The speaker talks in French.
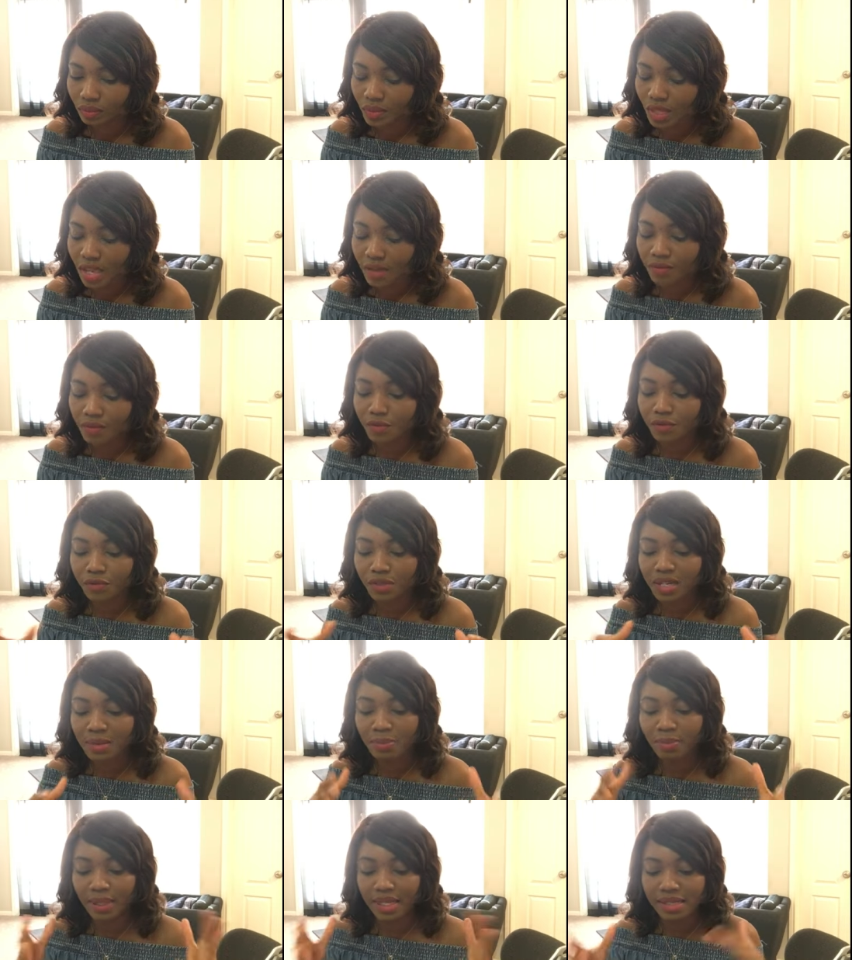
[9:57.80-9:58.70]
et vous
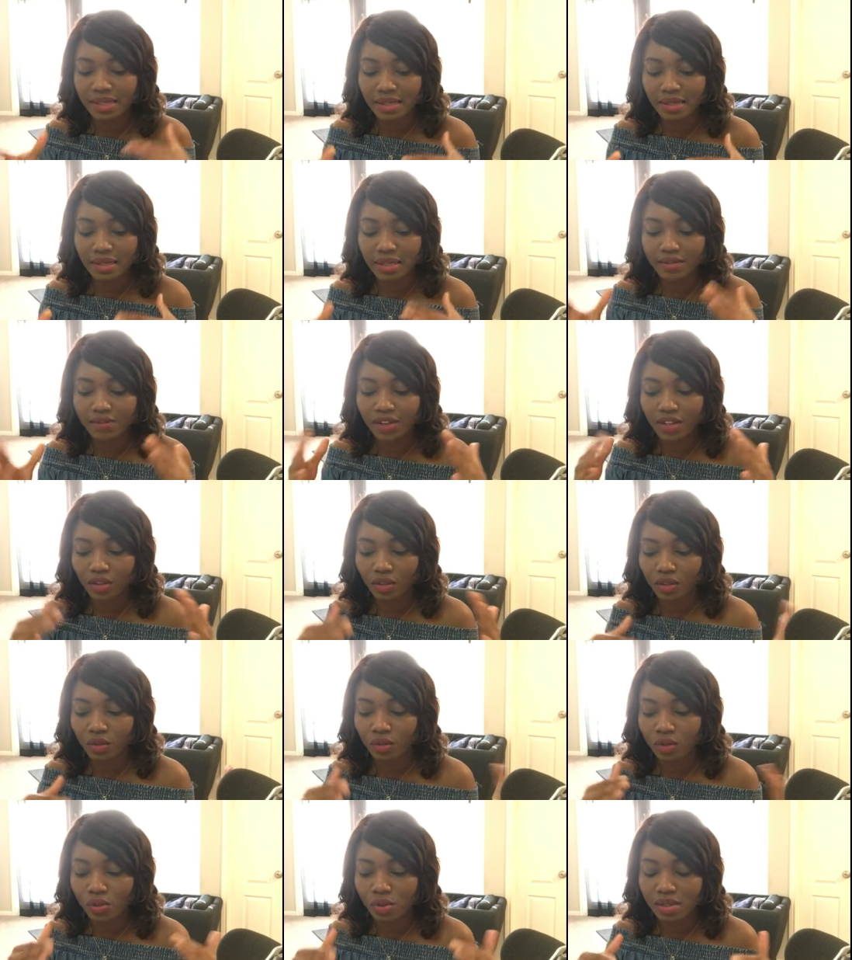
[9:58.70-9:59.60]
voulez présenter
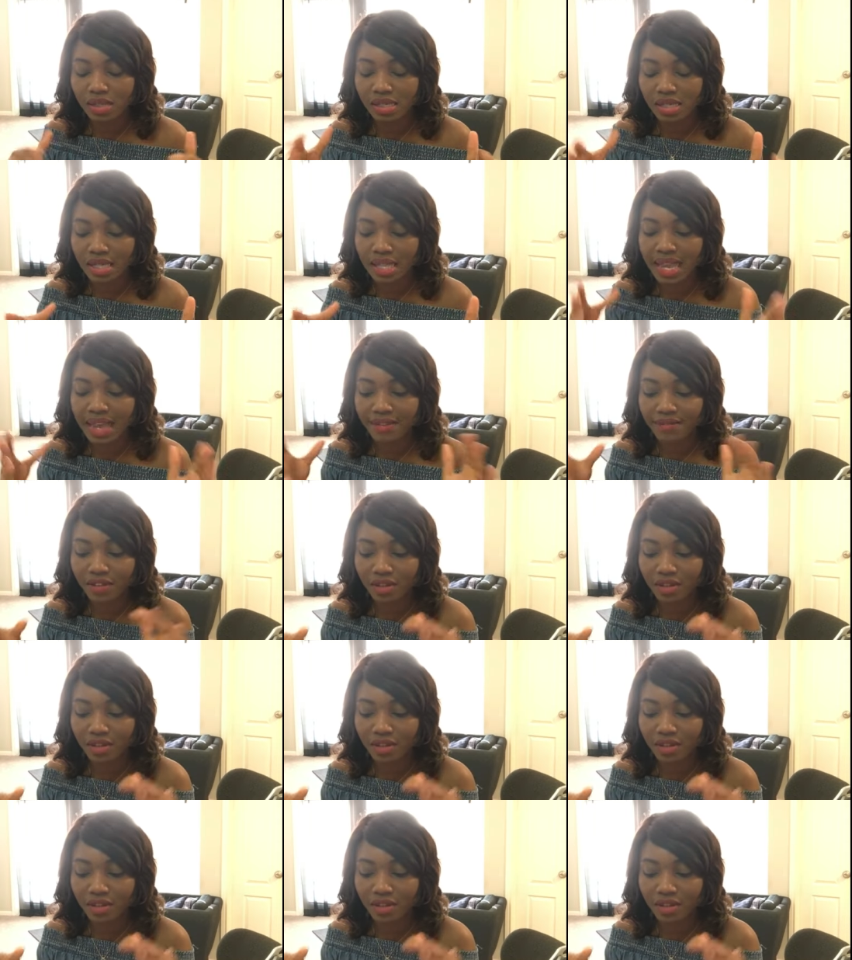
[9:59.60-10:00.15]
votre dulcinée à